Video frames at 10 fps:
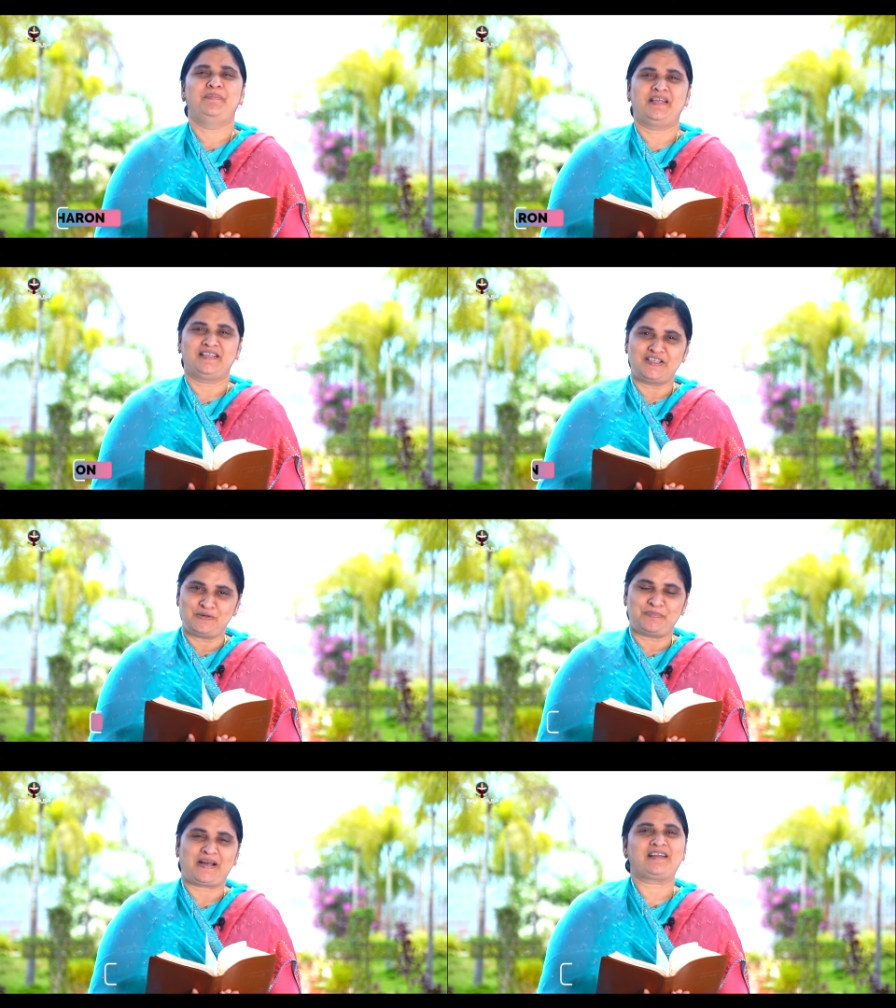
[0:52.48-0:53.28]

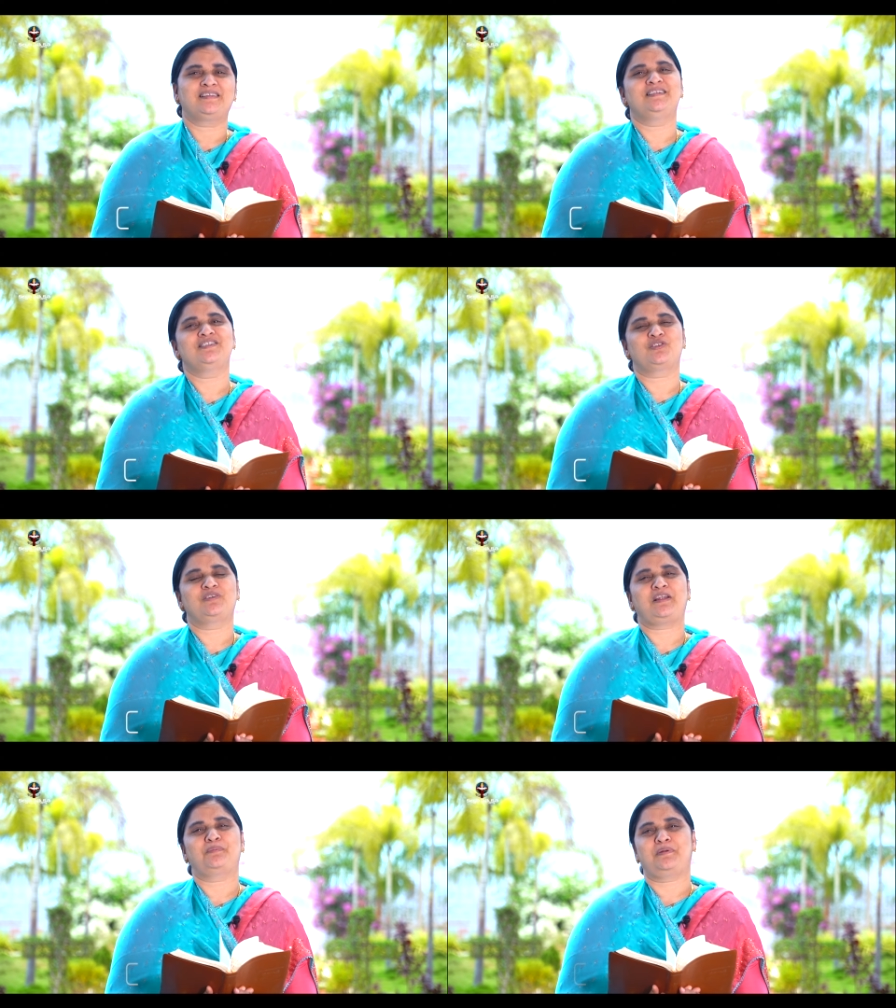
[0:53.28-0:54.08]
మీరందరూ
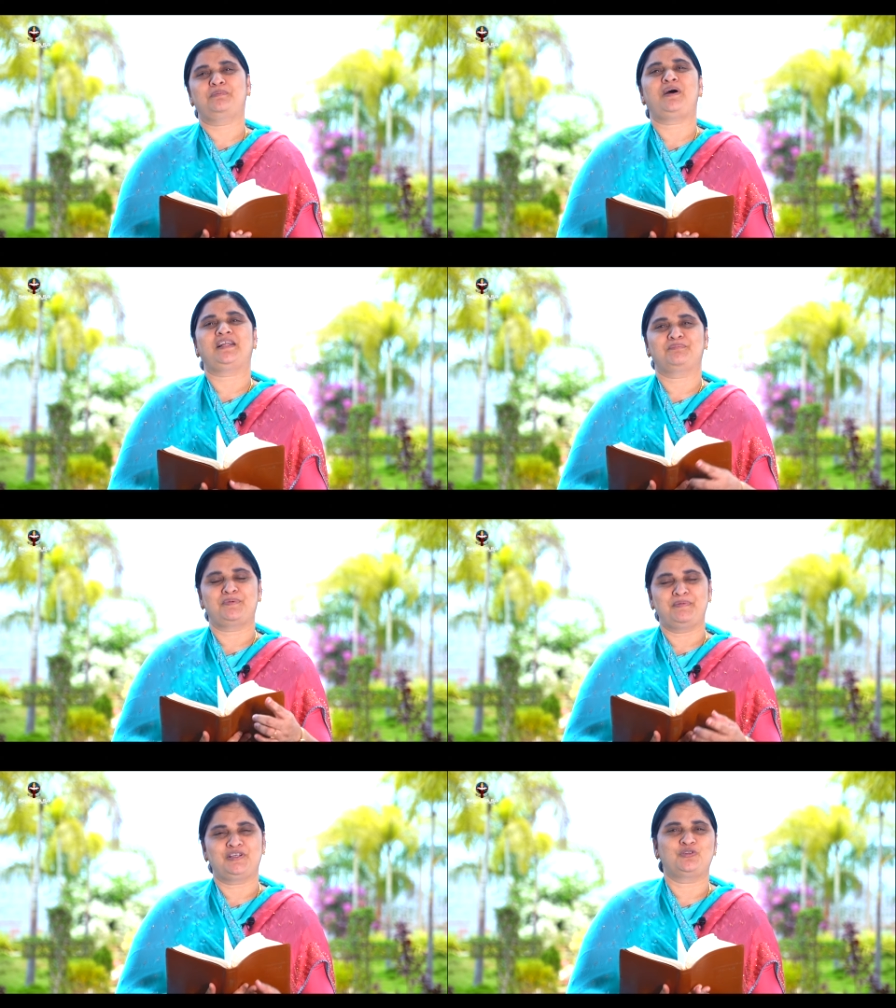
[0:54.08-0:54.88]
ప్రార్థిస్తున్నారు ప్రభు
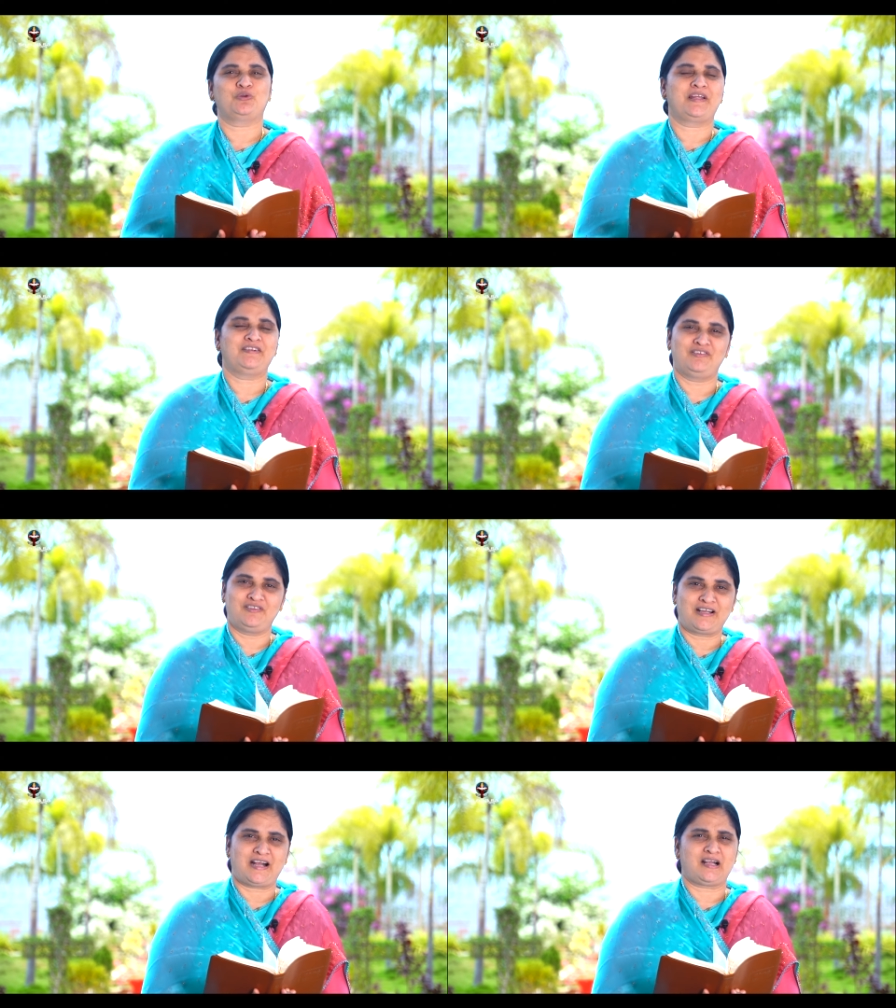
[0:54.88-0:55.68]
ఆత్మ మీకు తోడై
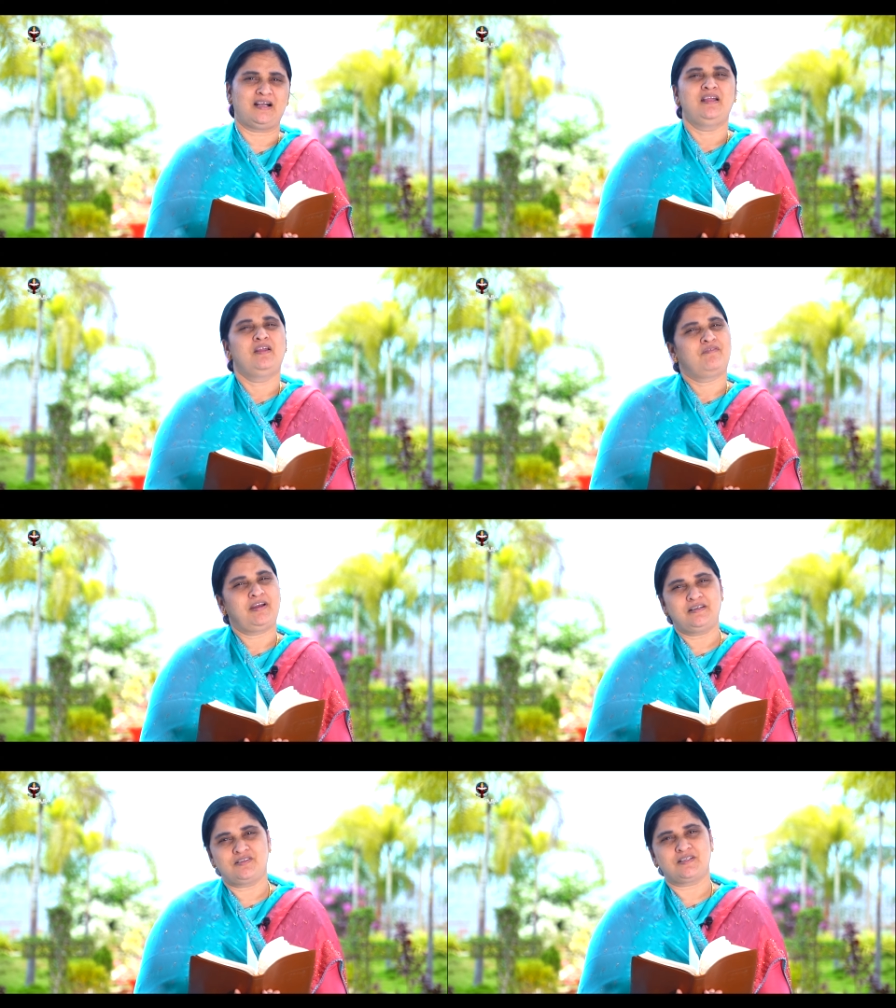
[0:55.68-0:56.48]
ఉందని కాక
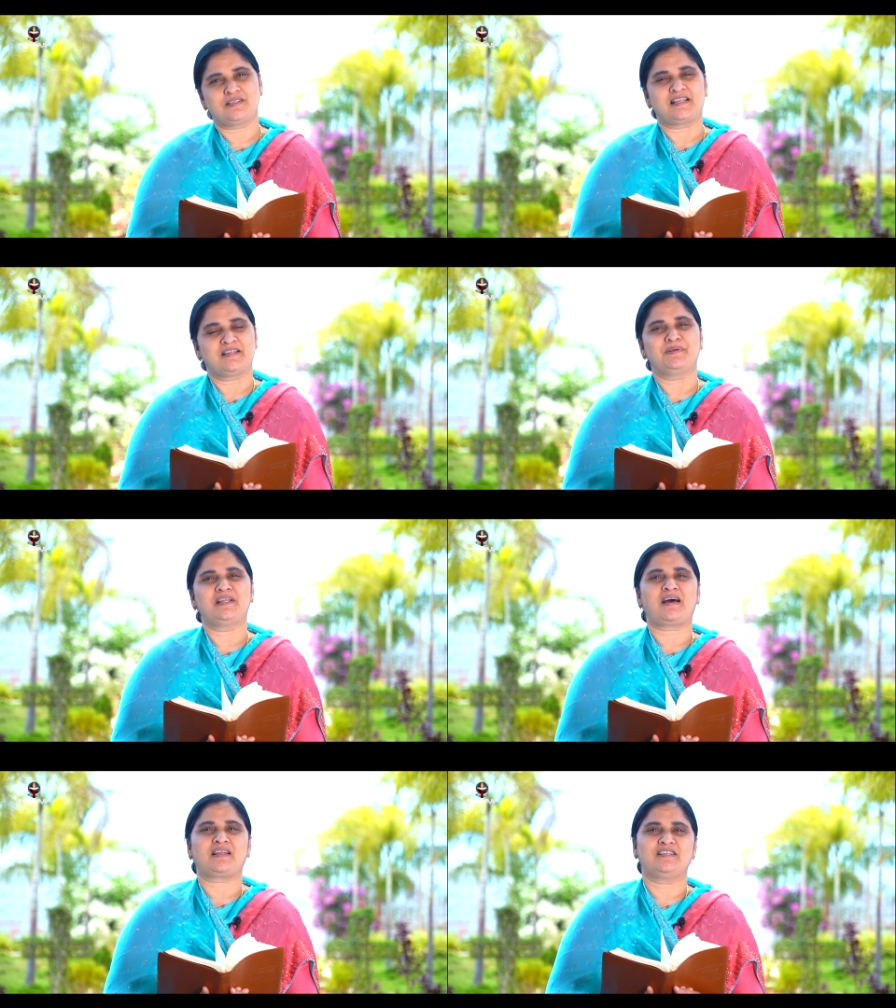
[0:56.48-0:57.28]
ఫైవ్ టు సిక్స్
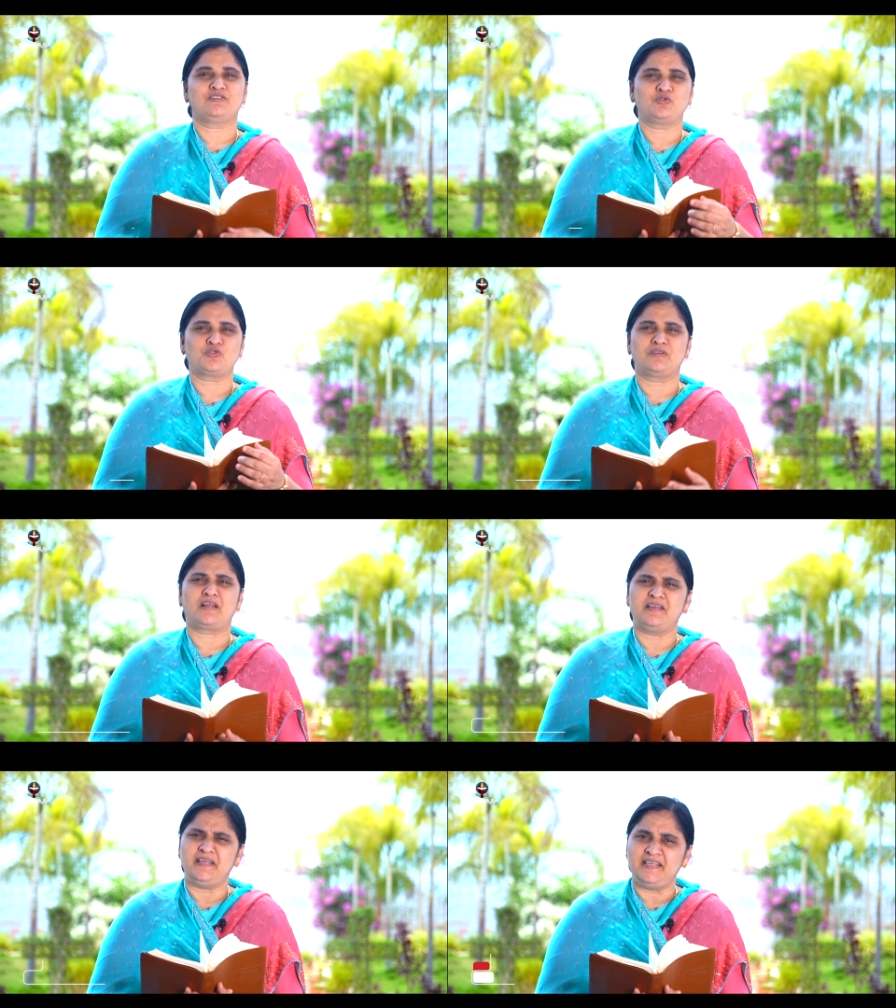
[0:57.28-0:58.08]
ఎంతమంది ఆరాధన
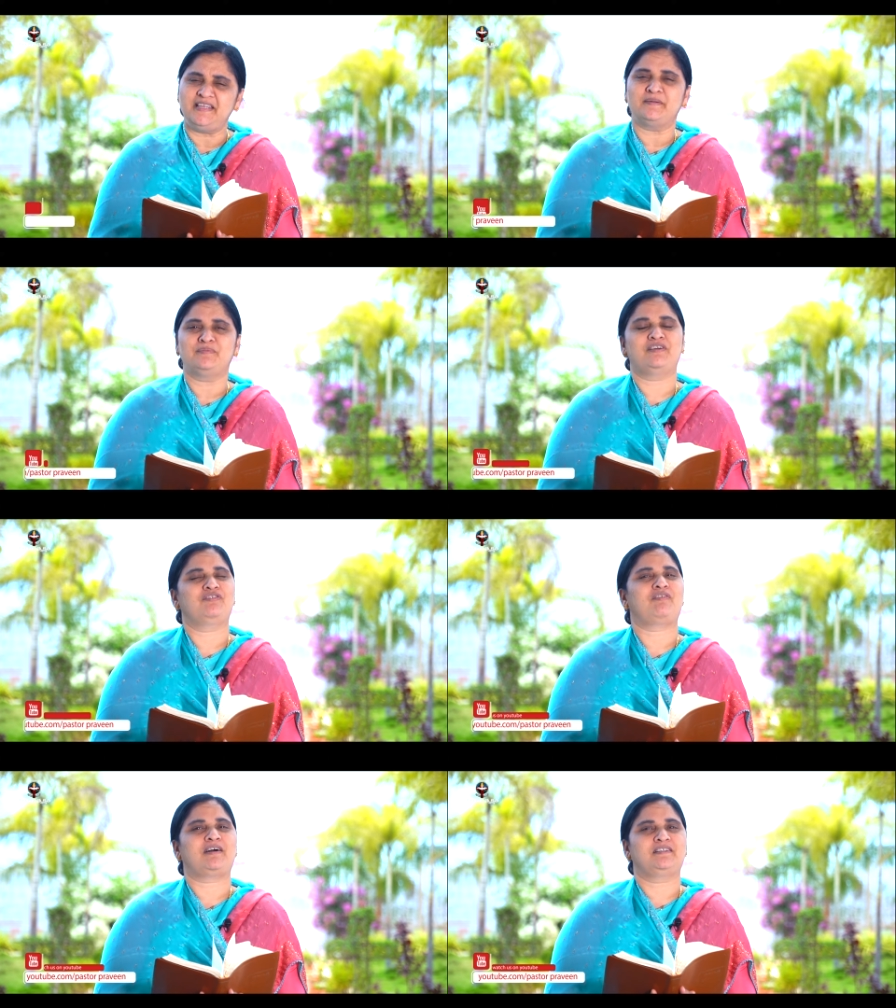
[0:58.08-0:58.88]
చూస్తున్నారు ఈ దినం
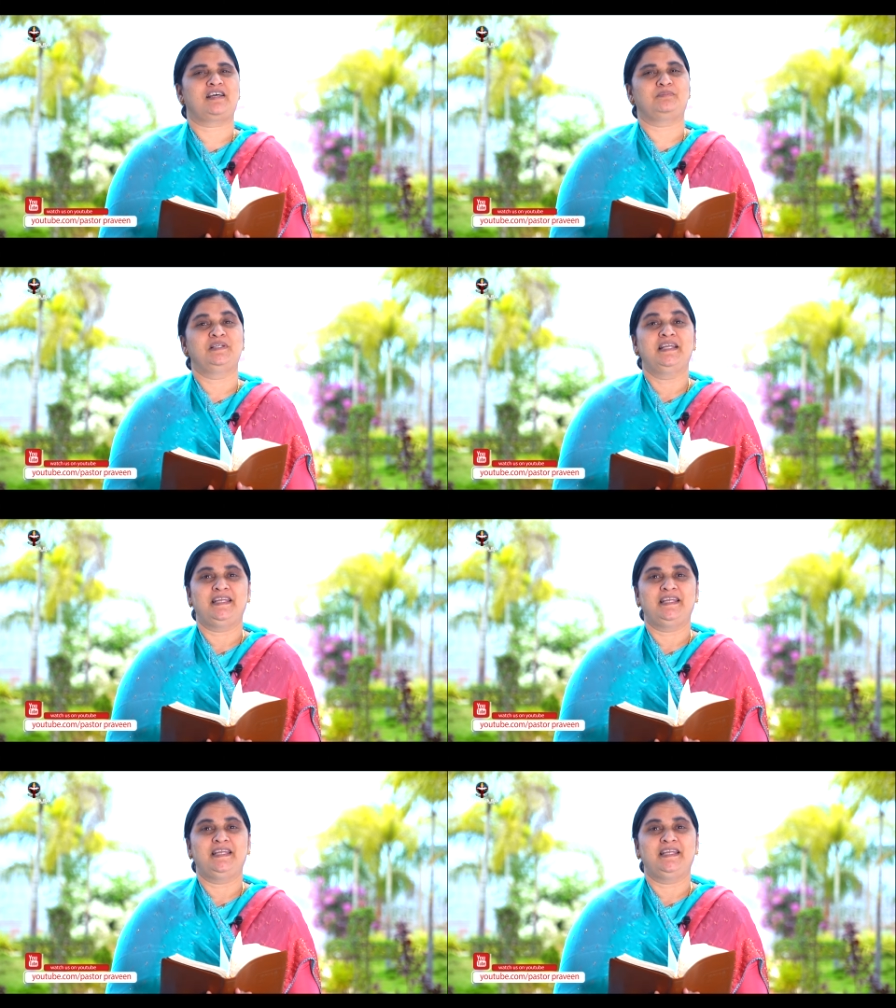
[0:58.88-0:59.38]
దేవుని వాగ్దానం